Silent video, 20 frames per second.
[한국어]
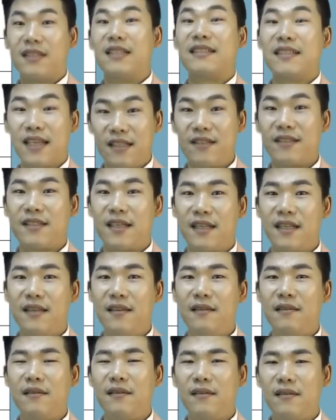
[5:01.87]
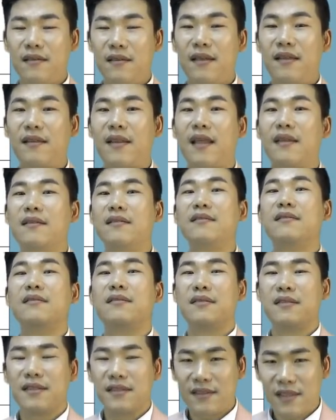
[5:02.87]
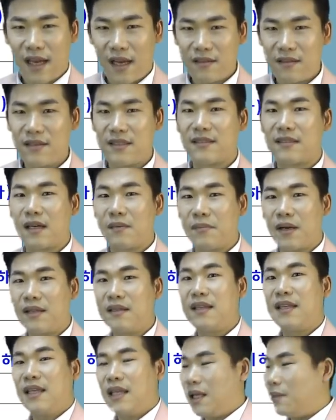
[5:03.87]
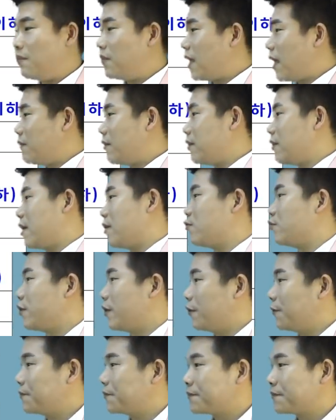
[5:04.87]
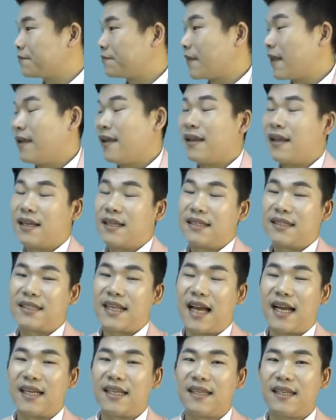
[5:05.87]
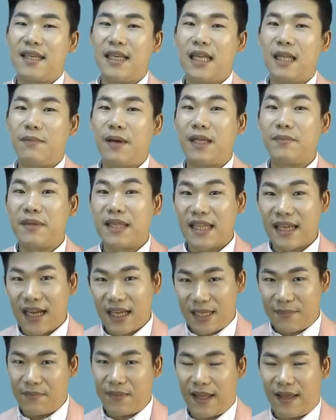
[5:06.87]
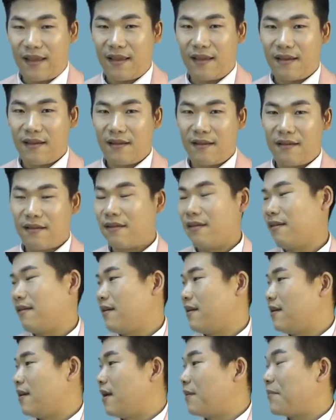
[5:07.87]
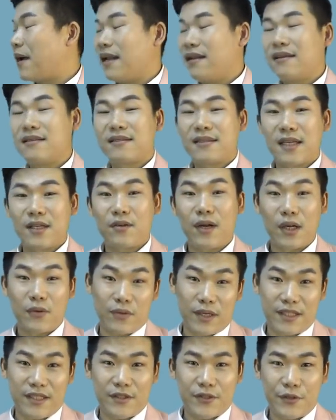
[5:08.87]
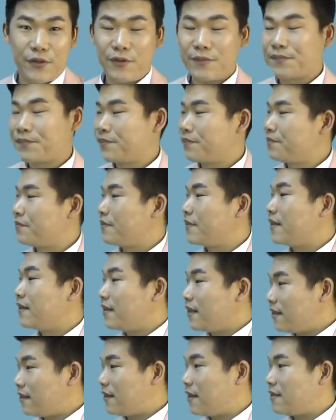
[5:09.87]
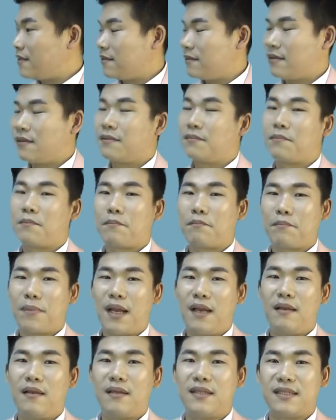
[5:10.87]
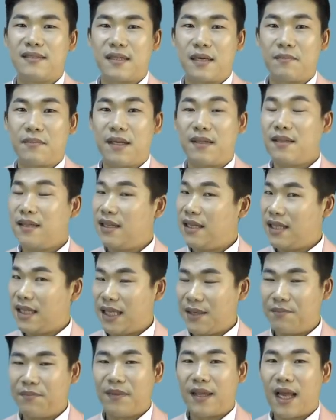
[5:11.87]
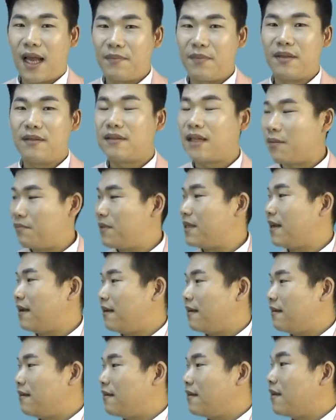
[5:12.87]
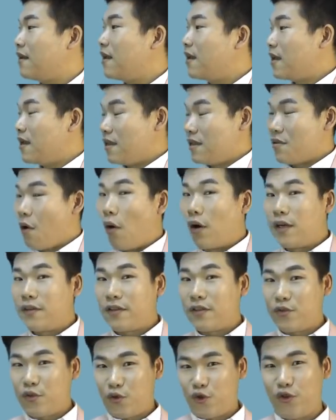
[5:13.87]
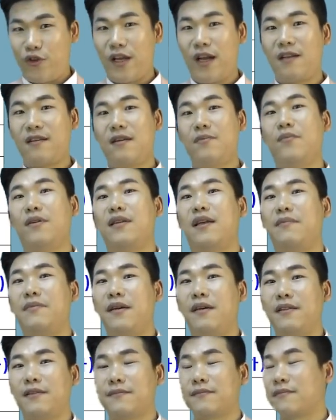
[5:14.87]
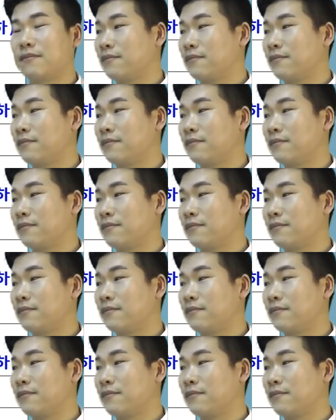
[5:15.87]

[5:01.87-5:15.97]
4년짜리 이때는 4년 이상만 임대하면 되고요. 장기 일반 민간 임대 8년짜리로 알고 계시죠? 이때는 8년 이상만 임대하면 됩니다. 여기서 주의할 건 뭐냐면